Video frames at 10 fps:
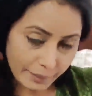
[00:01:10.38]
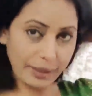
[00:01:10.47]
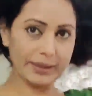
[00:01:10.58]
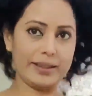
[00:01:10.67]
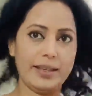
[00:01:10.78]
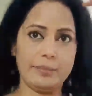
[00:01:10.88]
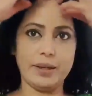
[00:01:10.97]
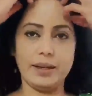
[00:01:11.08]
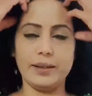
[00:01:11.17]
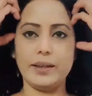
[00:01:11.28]
आधा आती है
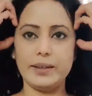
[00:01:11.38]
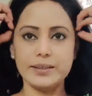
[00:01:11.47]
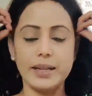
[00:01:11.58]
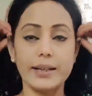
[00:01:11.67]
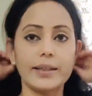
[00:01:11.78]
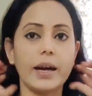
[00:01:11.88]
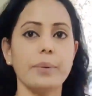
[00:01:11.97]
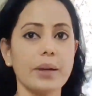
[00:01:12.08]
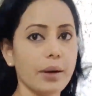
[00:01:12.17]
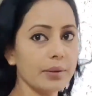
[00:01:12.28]
मेरा हेयर स्टाइल
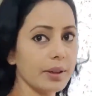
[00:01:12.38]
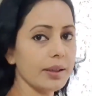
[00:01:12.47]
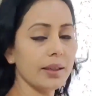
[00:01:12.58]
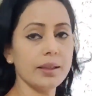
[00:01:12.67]
क्या बनाऊँ ना